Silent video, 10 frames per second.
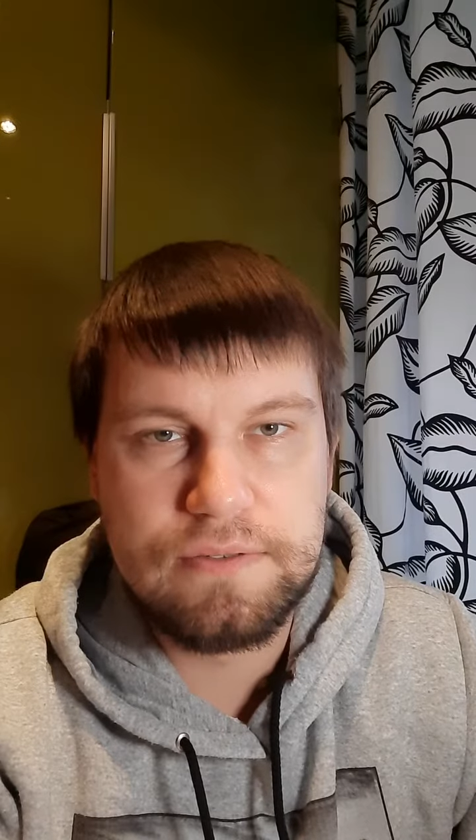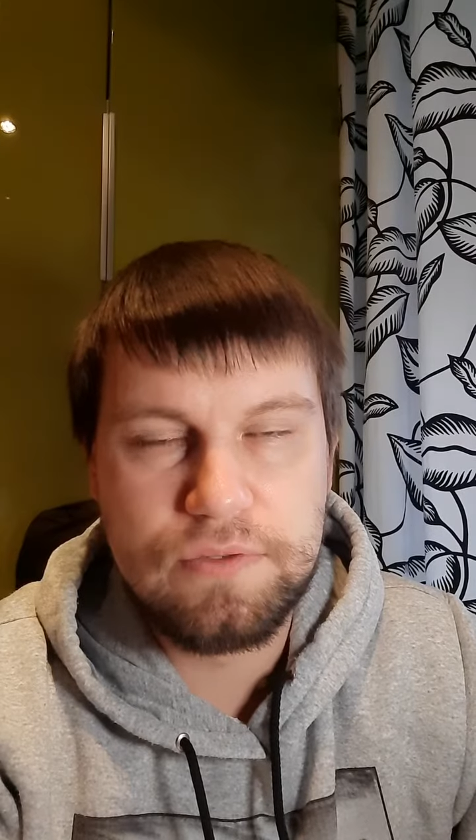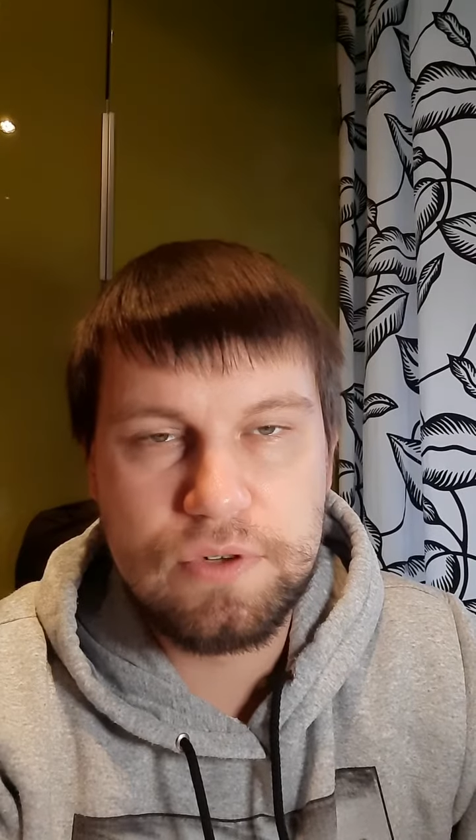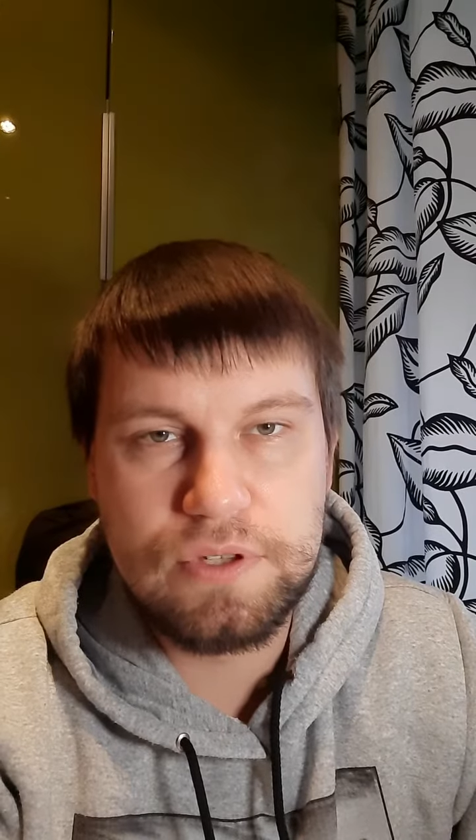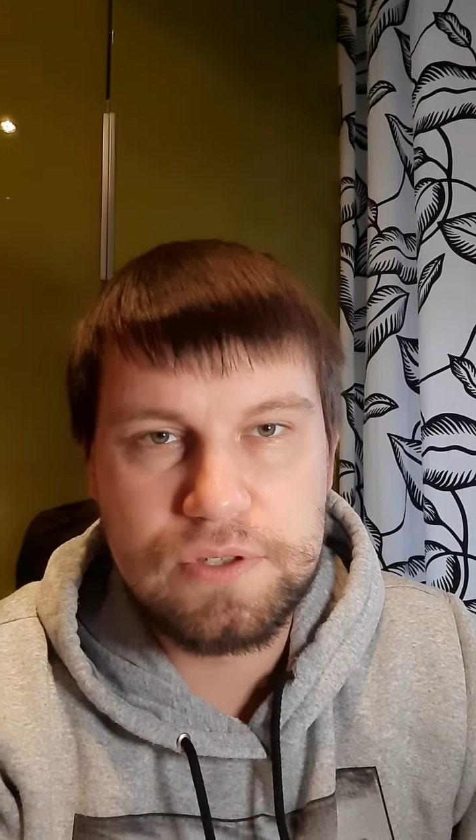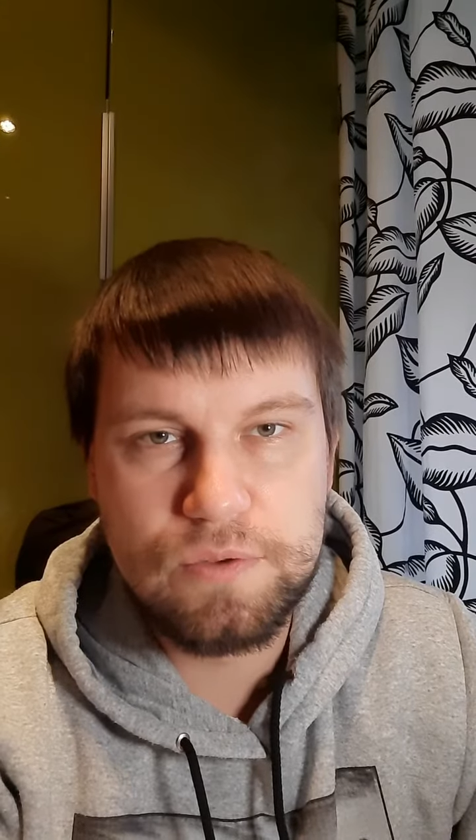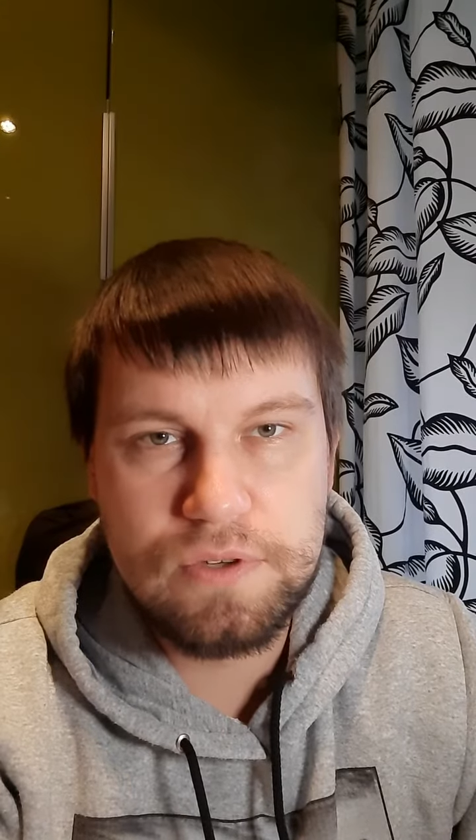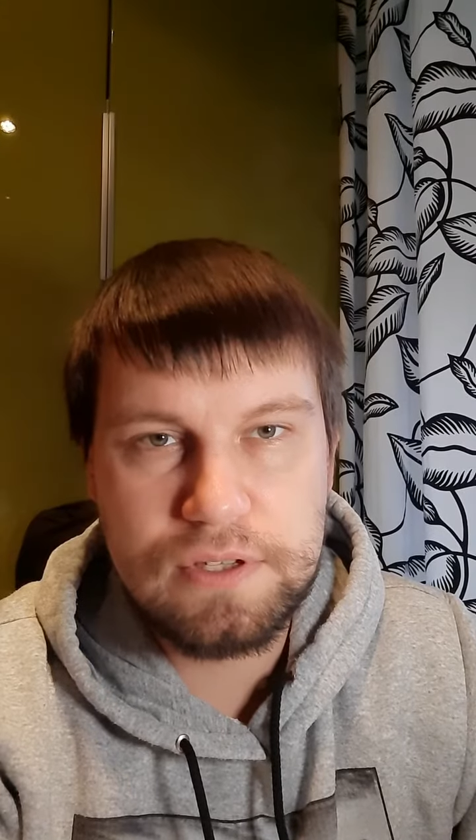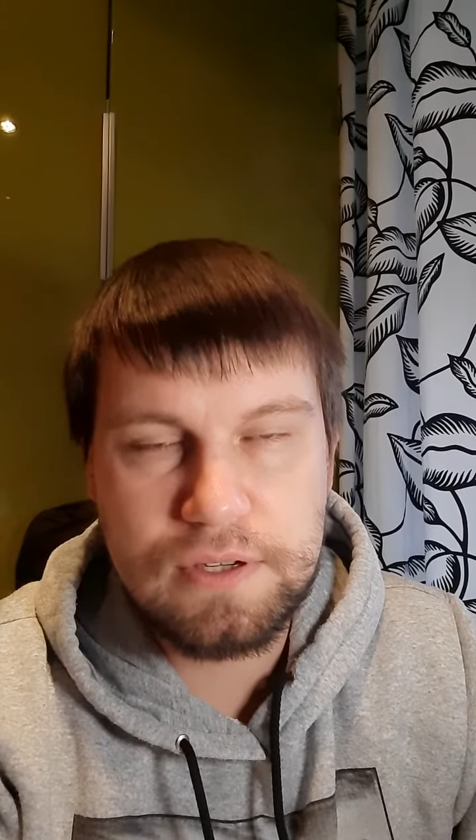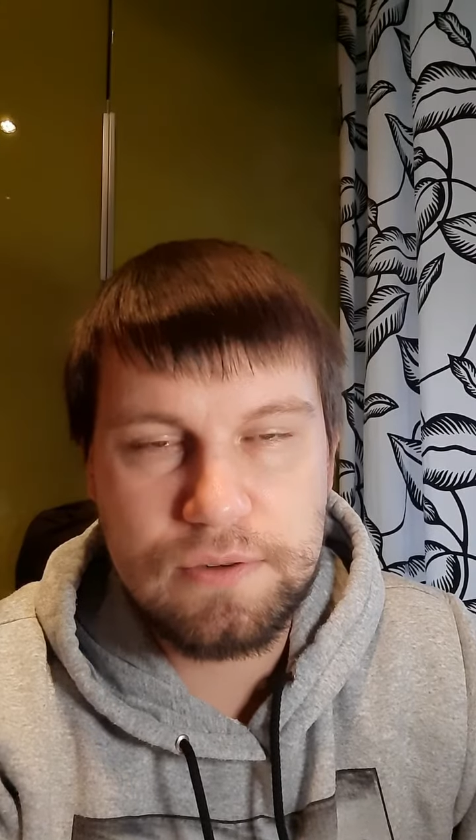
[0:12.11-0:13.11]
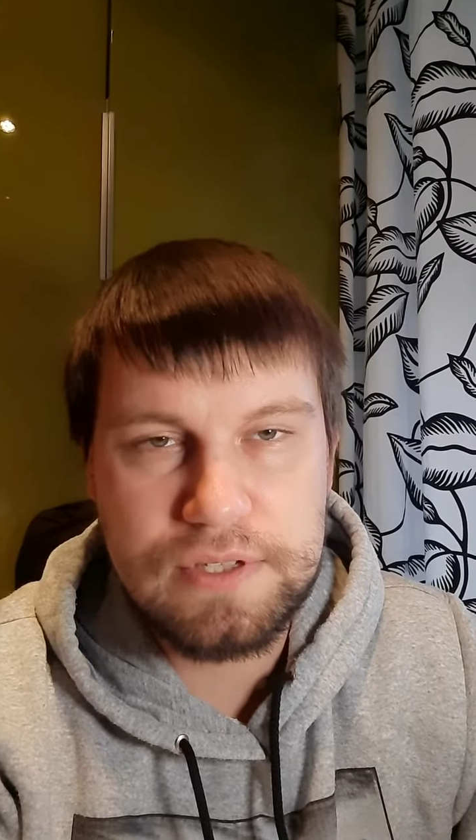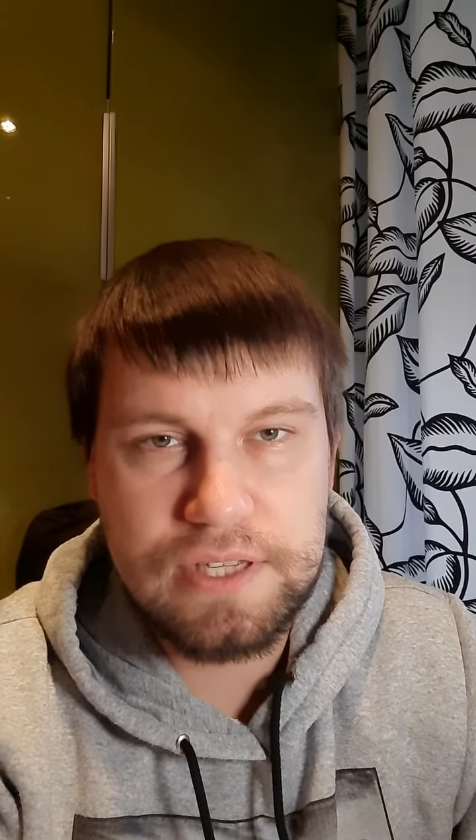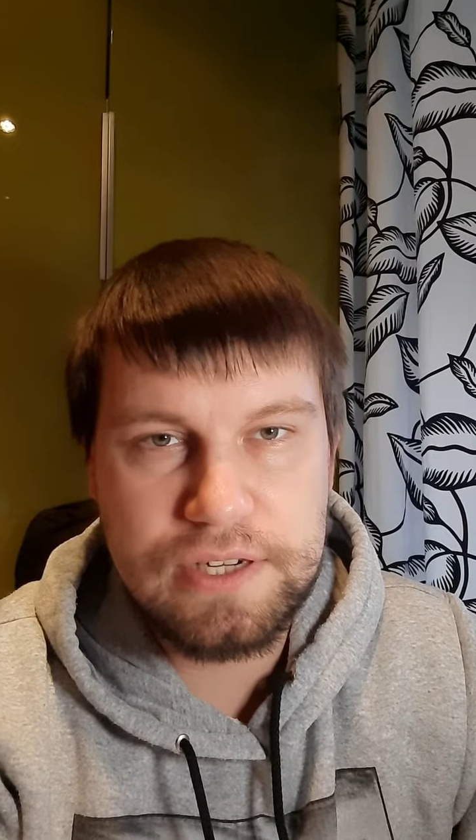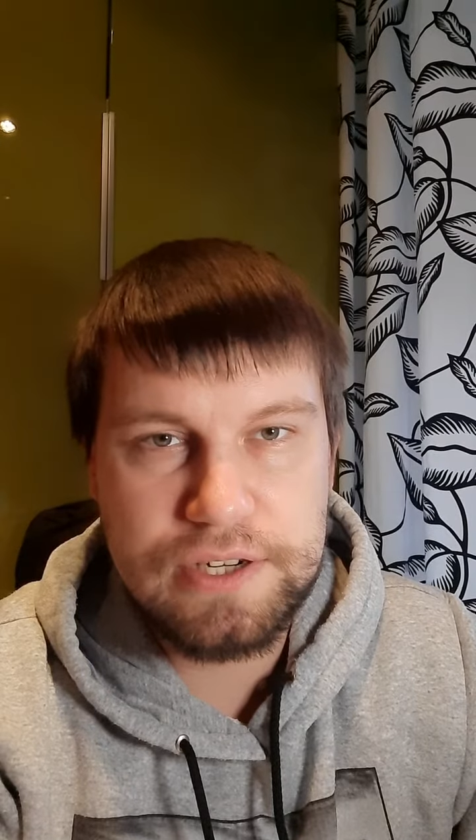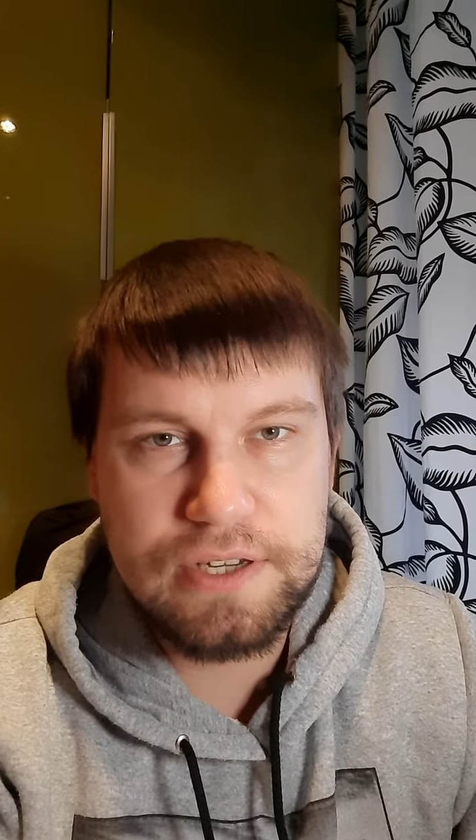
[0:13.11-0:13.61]
твердость духа, такой
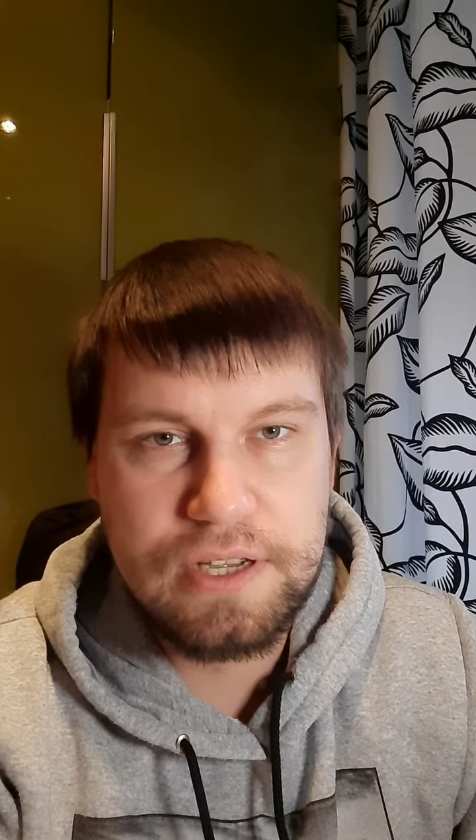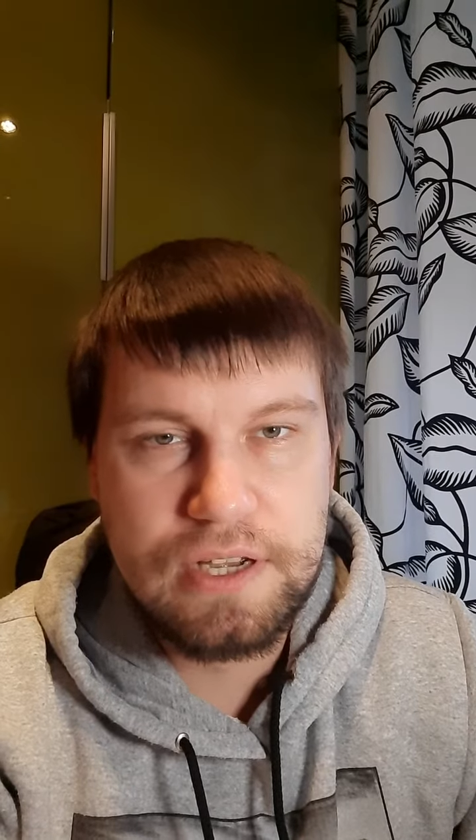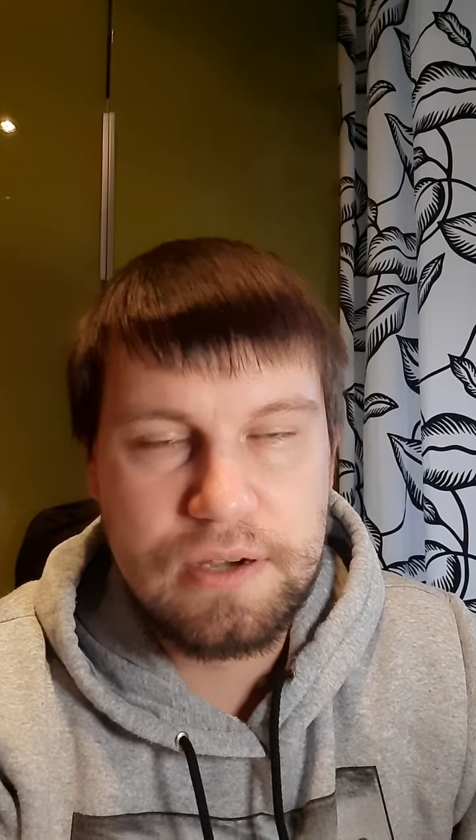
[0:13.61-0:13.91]
стержень,